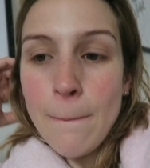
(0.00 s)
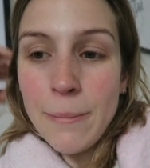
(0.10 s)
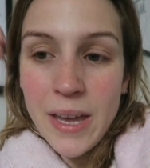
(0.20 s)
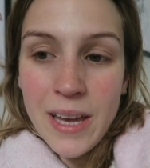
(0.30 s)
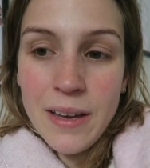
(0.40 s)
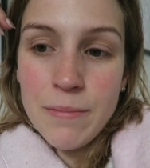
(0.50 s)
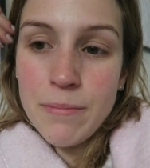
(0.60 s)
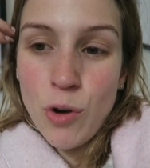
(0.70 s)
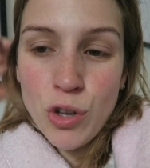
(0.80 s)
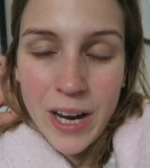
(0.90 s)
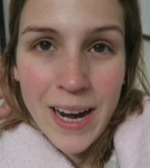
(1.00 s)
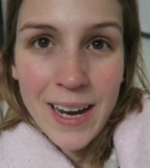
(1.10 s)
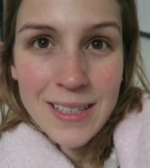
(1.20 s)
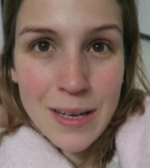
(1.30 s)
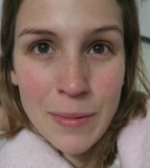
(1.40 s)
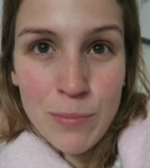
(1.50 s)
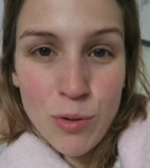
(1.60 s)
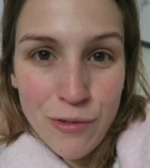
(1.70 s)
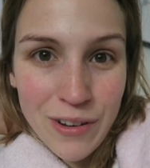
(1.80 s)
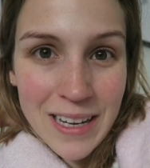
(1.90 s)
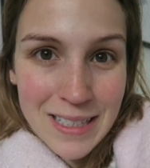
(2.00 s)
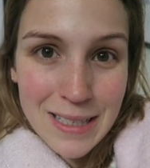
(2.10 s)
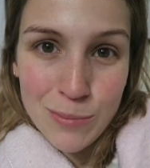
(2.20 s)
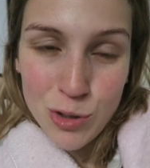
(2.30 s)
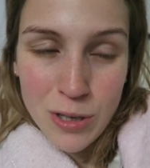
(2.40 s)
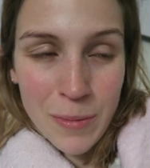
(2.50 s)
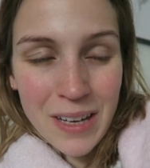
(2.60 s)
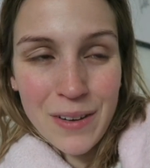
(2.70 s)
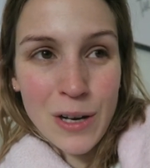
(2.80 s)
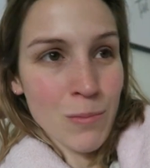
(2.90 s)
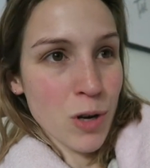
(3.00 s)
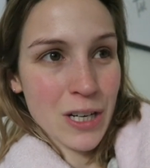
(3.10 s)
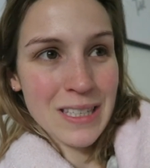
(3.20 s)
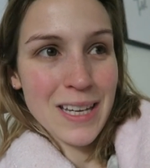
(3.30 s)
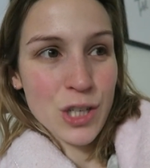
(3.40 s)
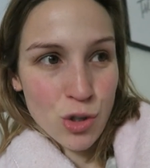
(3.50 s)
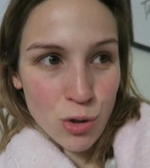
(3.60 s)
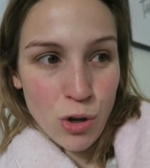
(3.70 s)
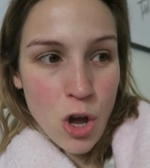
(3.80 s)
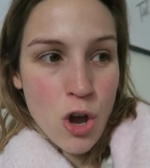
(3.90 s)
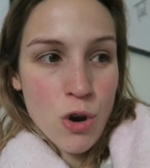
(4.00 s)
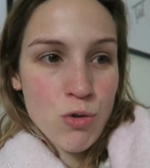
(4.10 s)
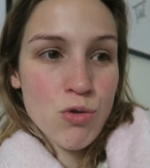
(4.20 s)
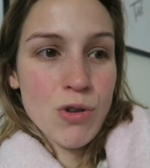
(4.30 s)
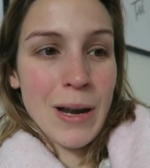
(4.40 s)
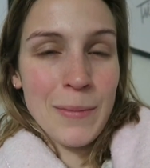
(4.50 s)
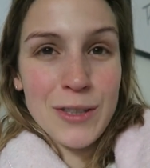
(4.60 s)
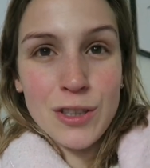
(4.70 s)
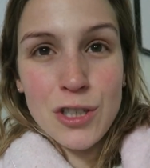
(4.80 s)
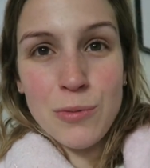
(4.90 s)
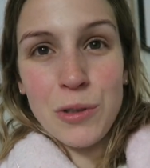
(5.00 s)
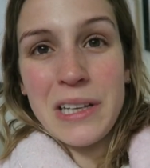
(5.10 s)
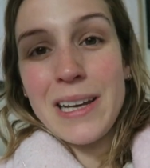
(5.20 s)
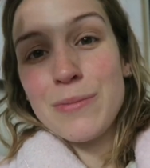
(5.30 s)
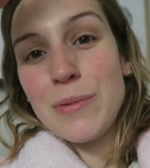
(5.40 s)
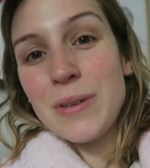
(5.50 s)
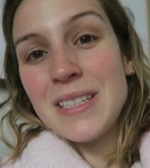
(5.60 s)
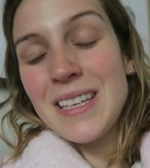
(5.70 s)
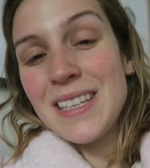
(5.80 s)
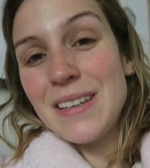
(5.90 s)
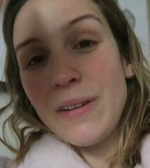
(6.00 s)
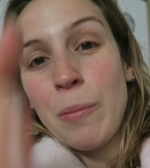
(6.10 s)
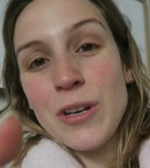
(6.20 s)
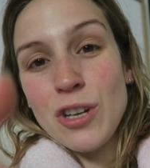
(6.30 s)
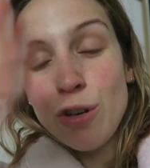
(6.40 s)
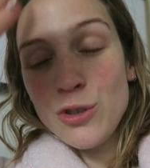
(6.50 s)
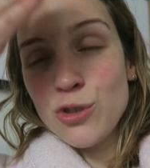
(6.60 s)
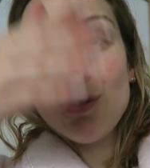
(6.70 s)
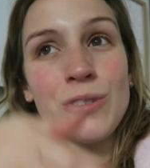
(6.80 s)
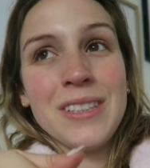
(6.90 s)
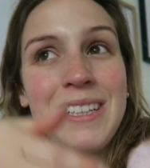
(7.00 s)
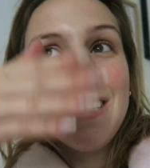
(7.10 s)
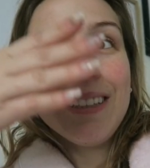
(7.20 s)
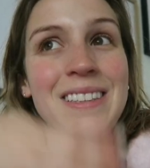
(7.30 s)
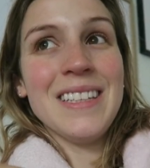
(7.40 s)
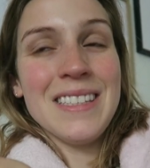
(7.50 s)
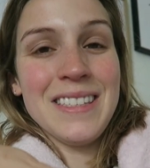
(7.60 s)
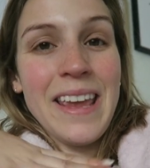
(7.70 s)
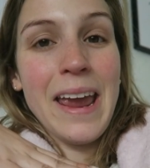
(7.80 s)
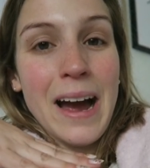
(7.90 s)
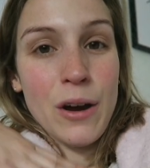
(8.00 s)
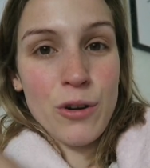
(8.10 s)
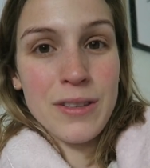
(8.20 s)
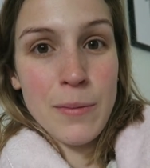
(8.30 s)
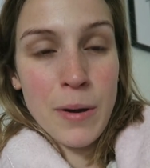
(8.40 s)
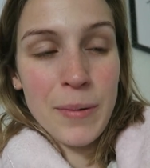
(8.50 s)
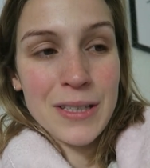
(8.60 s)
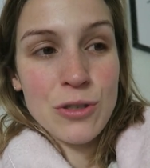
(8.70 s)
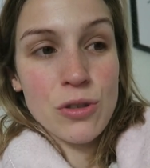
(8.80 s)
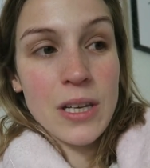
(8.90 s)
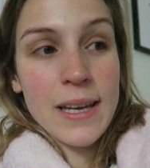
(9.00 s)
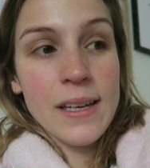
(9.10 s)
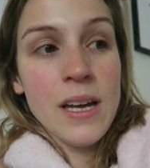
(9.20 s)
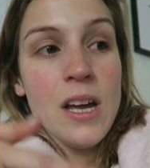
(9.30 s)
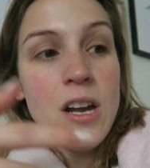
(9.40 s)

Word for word: mais mon horaire reste quand même plus flexible justement qu'avec le block schedule ou la méthode que j'ai montrée la semaine passée qui était vraiment genre une journée dédiée à un thème en particulier.